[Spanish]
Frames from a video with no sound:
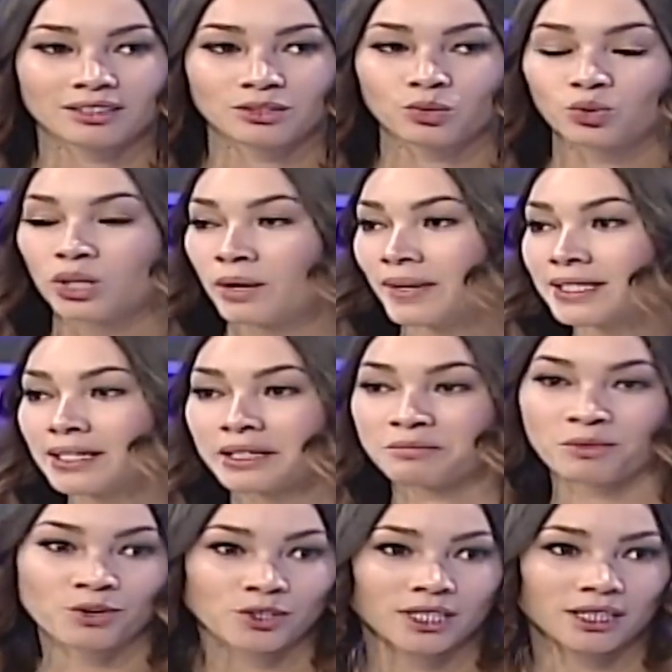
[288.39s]
tú te ves
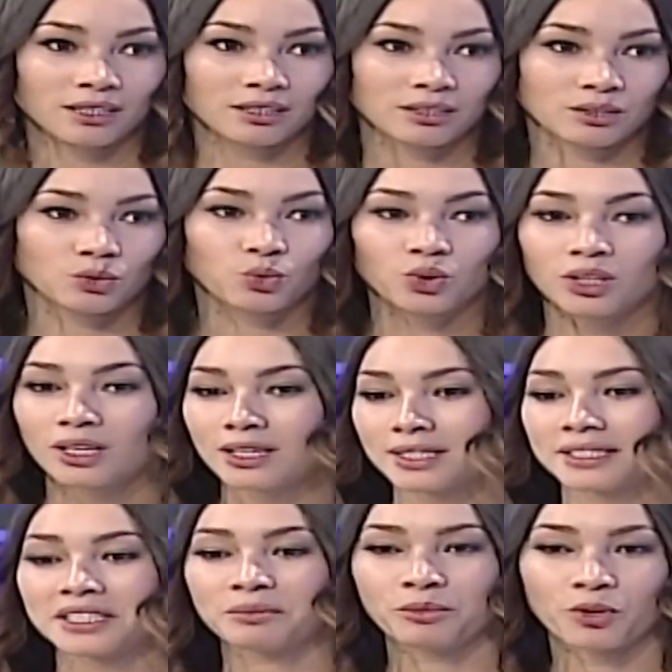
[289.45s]
hermosa, tú tienes
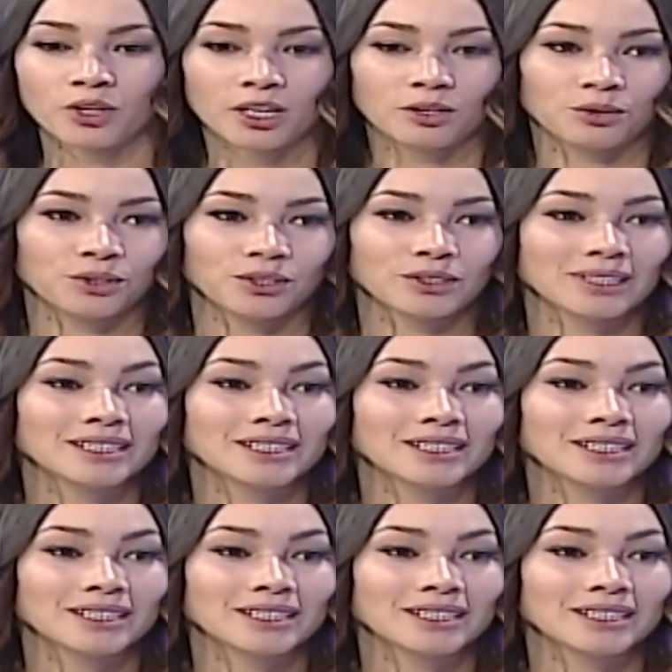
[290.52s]
que ser modelo.